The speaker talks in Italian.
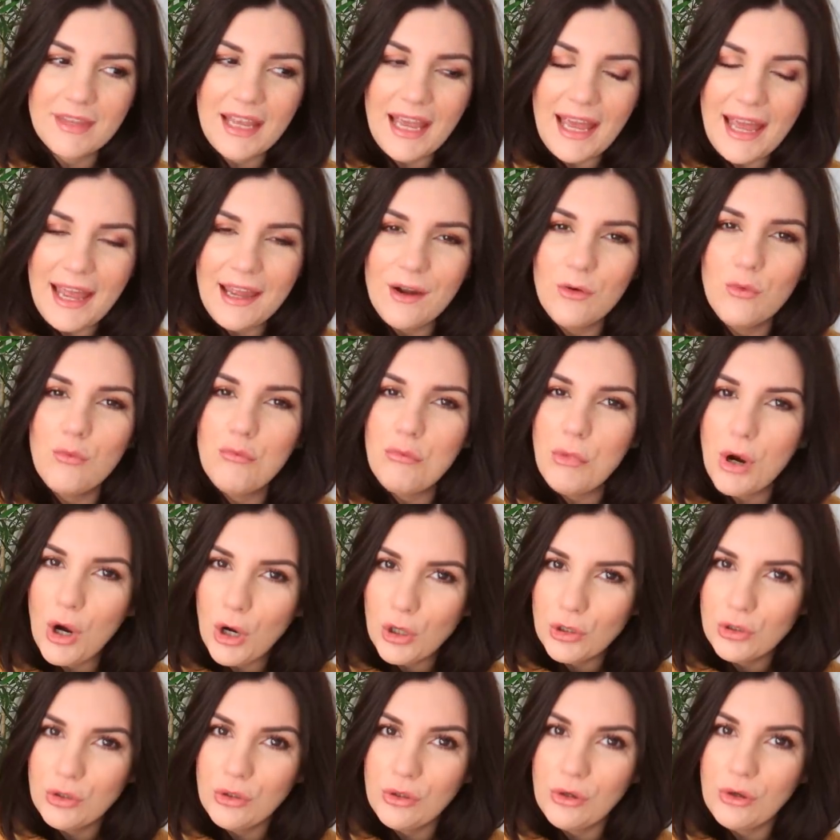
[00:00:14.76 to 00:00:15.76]
è un
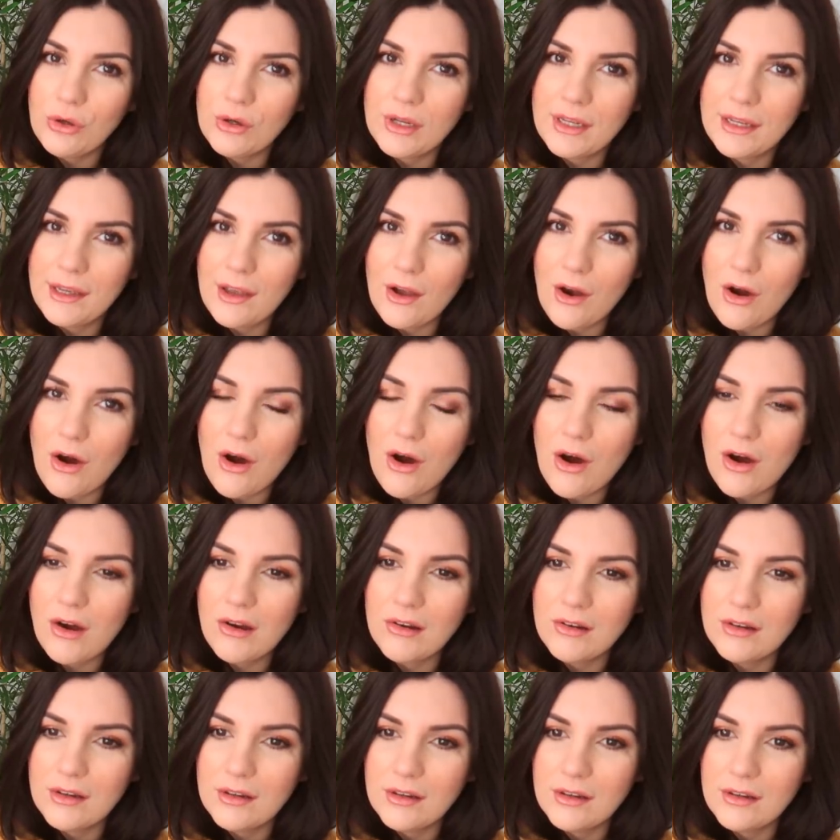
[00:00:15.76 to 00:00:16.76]
modo che
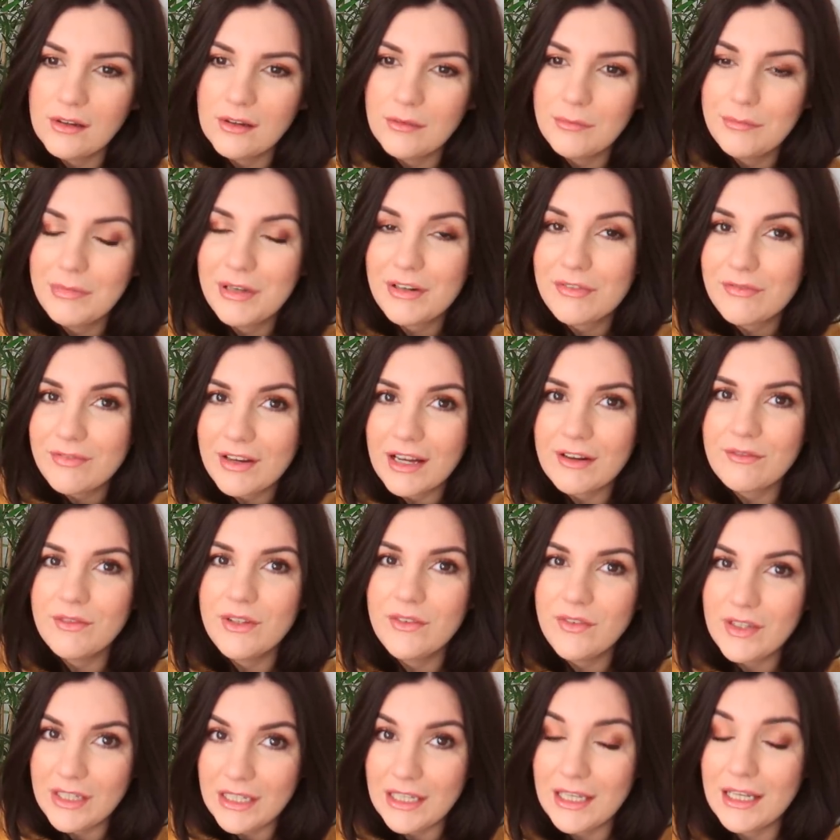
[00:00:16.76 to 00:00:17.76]
ho eh, per
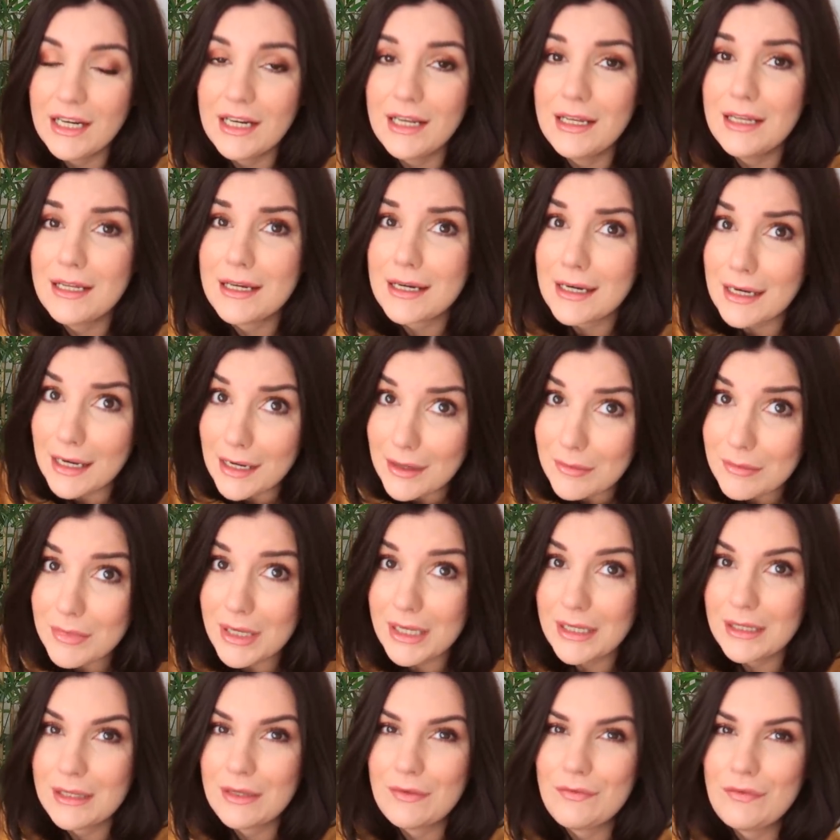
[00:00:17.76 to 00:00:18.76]
farvi vedere
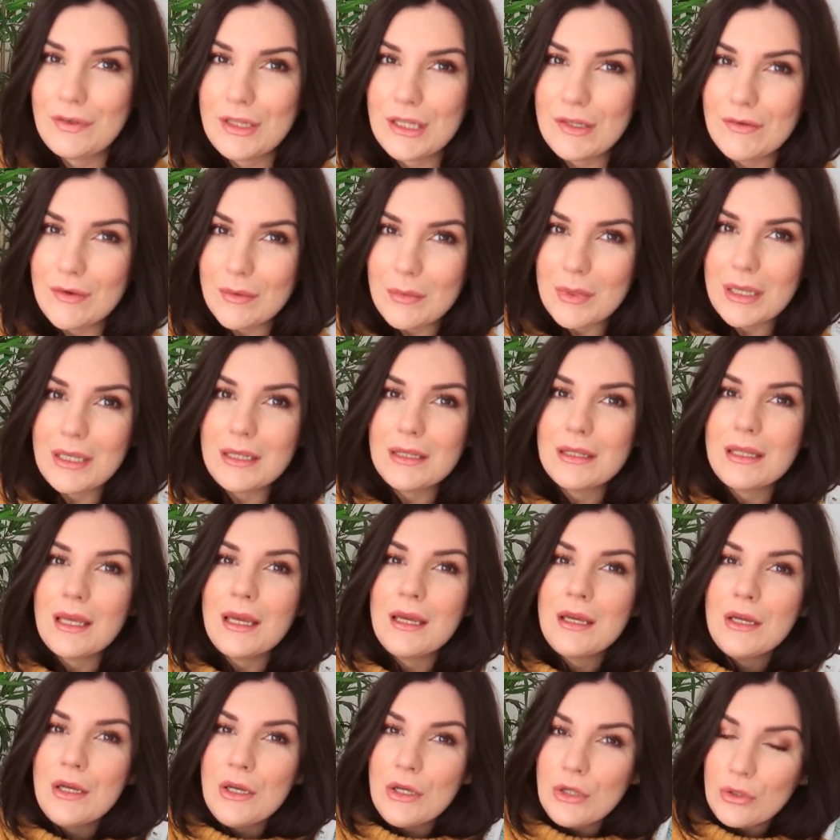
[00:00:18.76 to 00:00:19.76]
realmente,
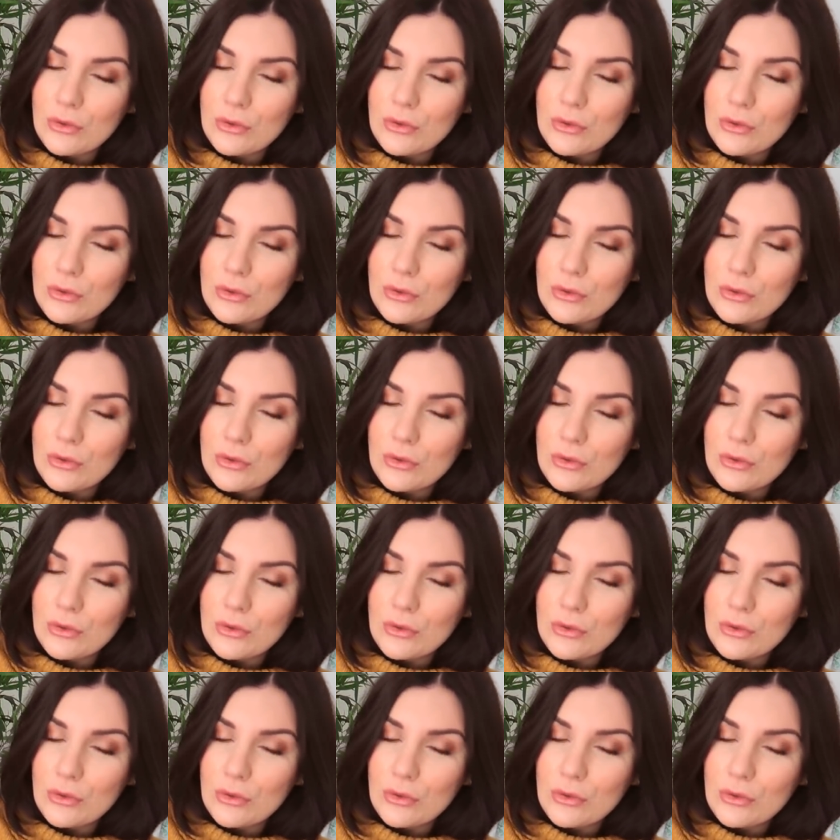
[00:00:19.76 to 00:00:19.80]
effettivamente,